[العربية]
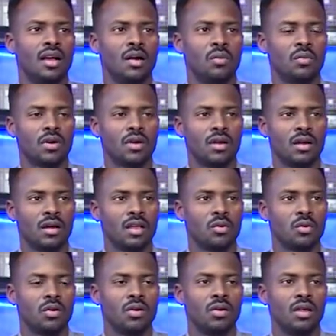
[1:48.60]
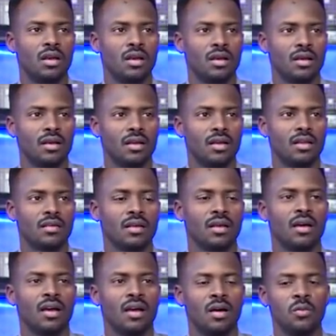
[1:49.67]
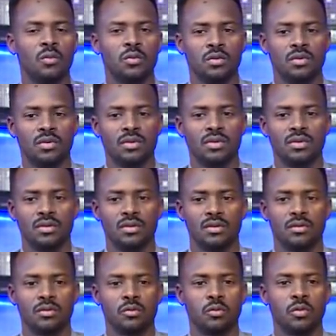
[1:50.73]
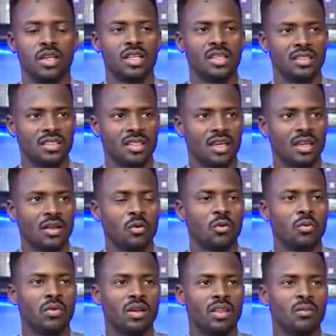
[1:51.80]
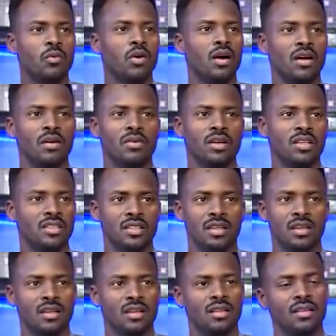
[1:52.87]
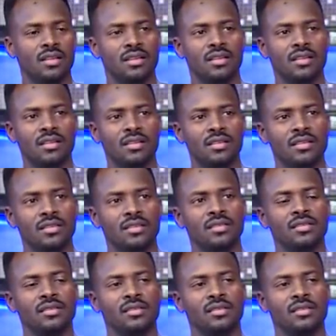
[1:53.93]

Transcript: الأمراض وكل الأوهام وبلد إن شاء الله يكون بلد معافى إن شاء الله اللهم آمين